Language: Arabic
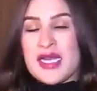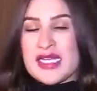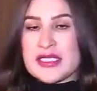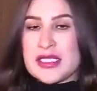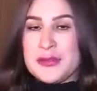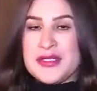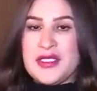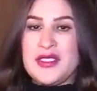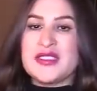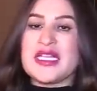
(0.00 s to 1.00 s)

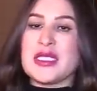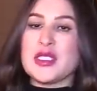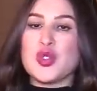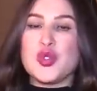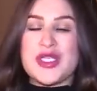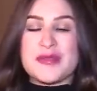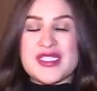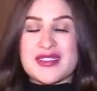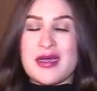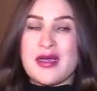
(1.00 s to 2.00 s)
خطيبي طليق هويا
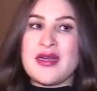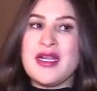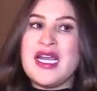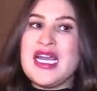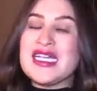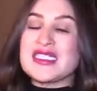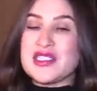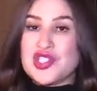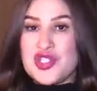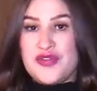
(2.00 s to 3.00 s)
مستار
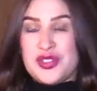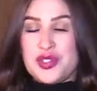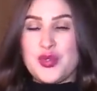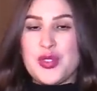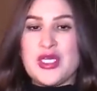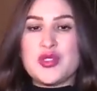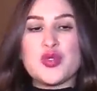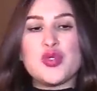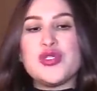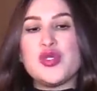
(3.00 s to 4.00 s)
حطيت شي فيديوهات
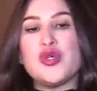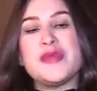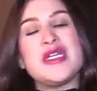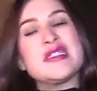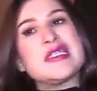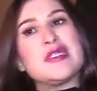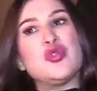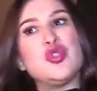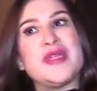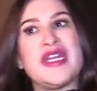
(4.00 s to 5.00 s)
وكلهم الناس
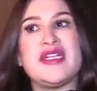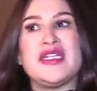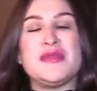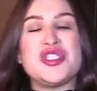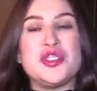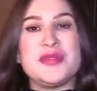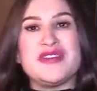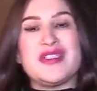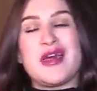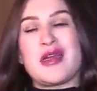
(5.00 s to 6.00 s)
كيقولوا بانني ماشي
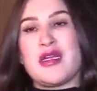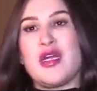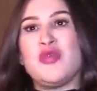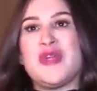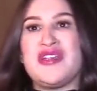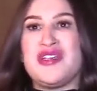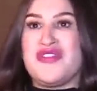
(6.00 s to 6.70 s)
بنت دارنا وباني